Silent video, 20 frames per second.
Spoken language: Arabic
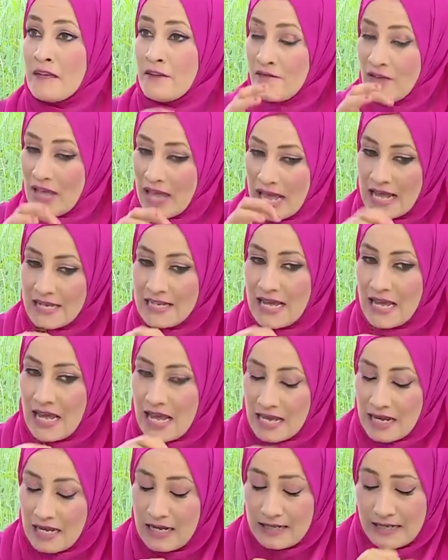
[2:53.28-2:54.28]
على
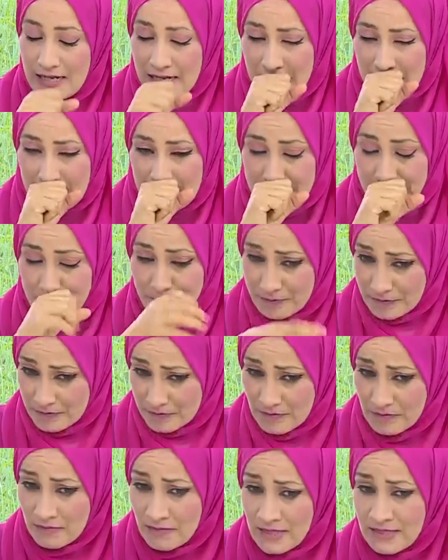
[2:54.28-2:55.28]
على
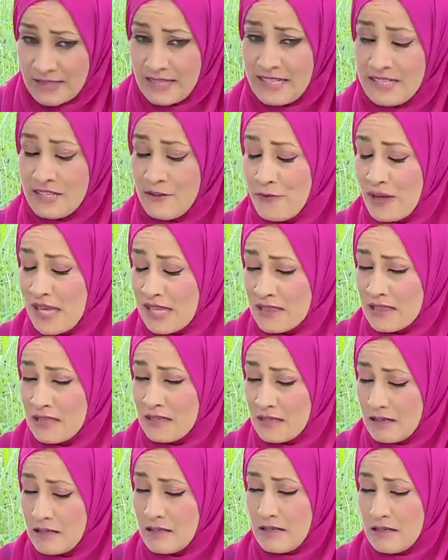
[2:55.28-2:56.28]
يعني في هذا
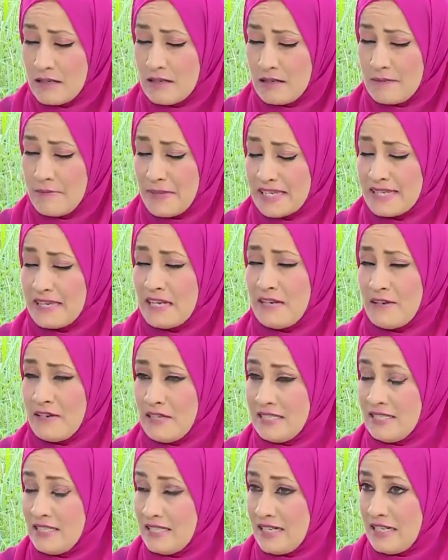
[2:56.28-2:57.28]
المكان
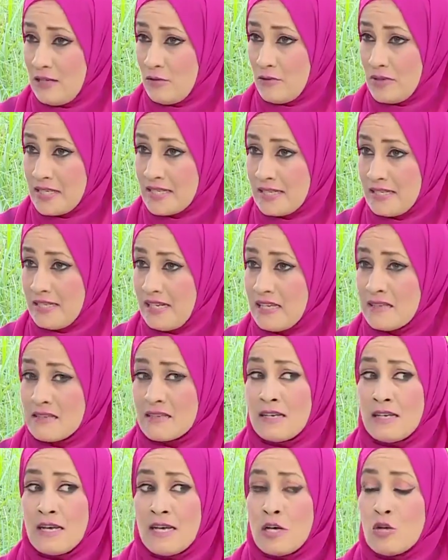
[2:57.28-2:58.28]
اللي هي الحواسيلات
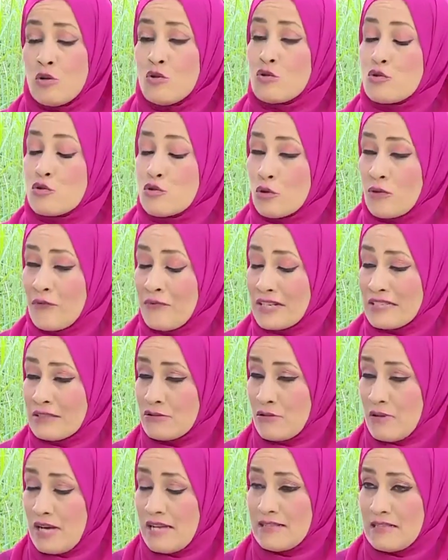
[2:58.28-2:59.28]
لو
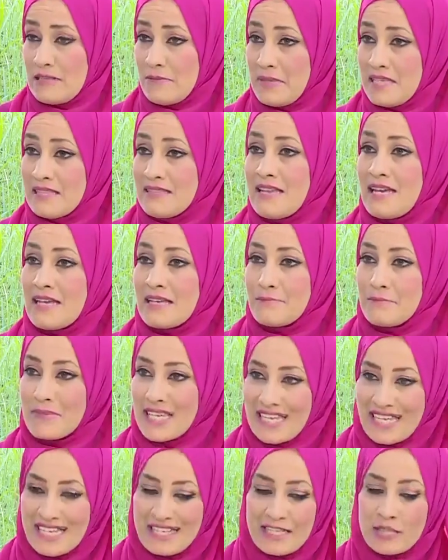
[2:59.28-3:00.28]
سورفاكتون هذه الماده ما
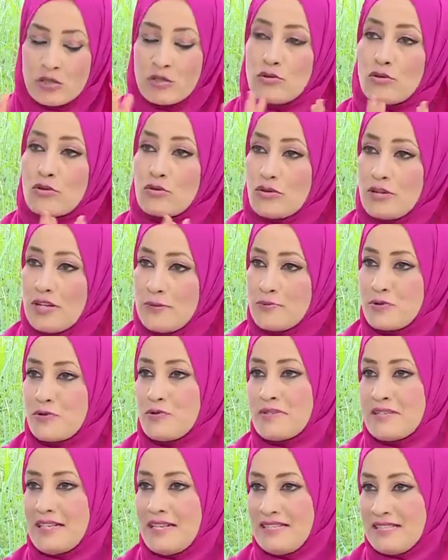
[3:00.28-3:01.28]
يخليش لو
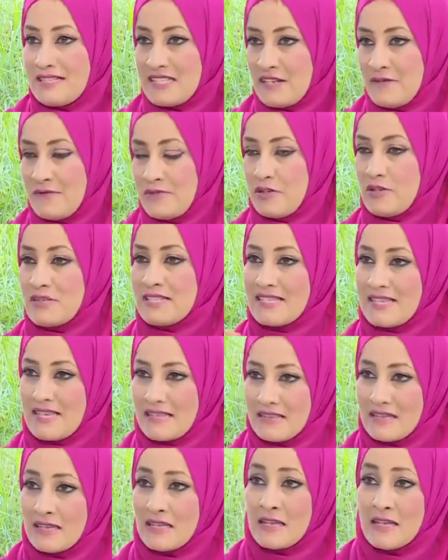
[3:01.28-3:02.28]
كولابسوس تاع لي زالفيال
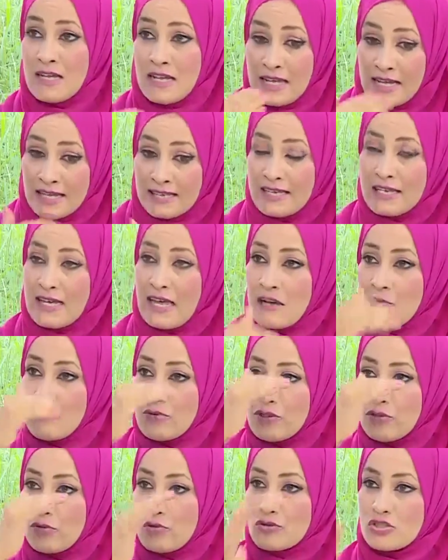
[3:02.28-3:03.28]
ستادير كي يعاود
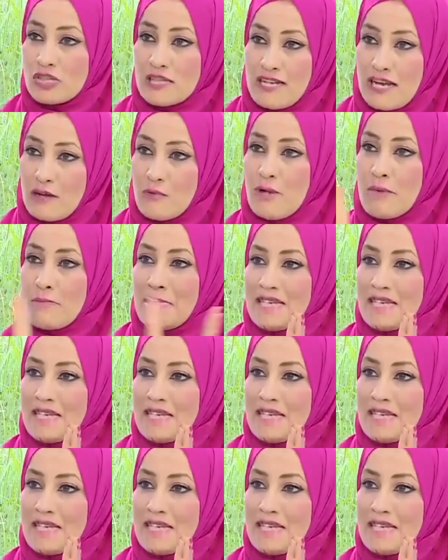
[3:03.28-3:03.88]
يخرج الهواء